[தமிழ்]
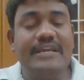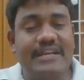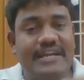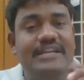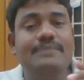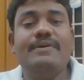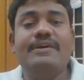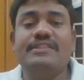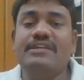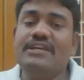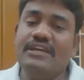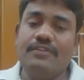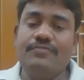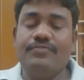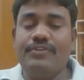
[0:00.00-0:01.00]
கண்டிப்பாக இது
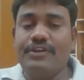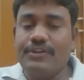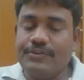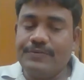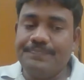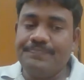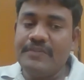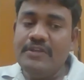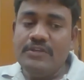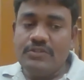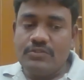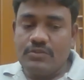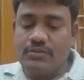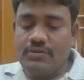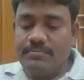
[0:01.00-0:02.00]
ஹெல்ப்ஃபுல்லாக இருக்கும்
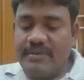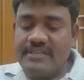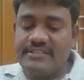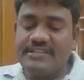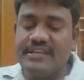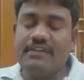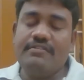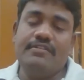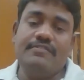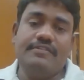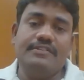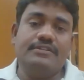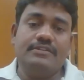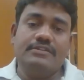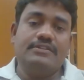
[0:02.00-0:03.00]
ஸோ பேசிக்காகவே
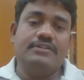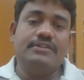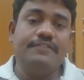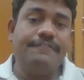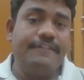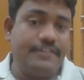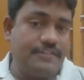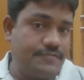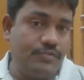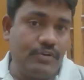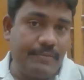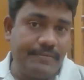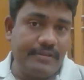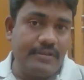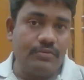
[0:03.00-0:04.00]
வந்துட்டு இர்ஃபான்ஸ் வியூ
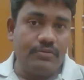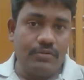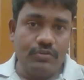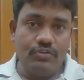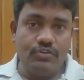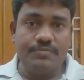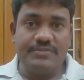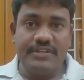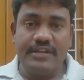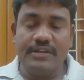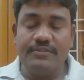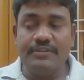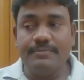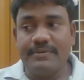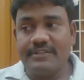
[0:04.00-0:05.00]
அப்படிங்கிற ஒரு யூடியூப் சேனல்
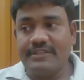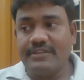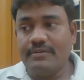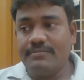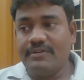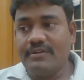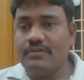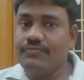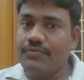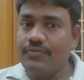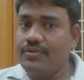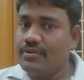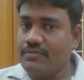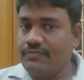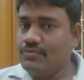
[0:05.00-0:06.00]
வந்து பார்த்தீங்க அப்படின்னா
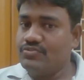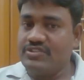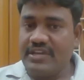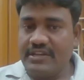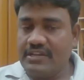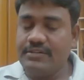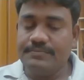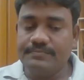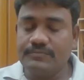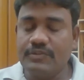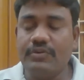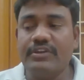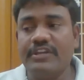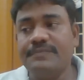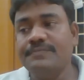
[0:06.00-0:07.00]
ஃபுட் ரிவ்யூ சேனல்
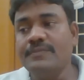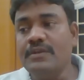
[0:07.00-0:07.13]
ஓகே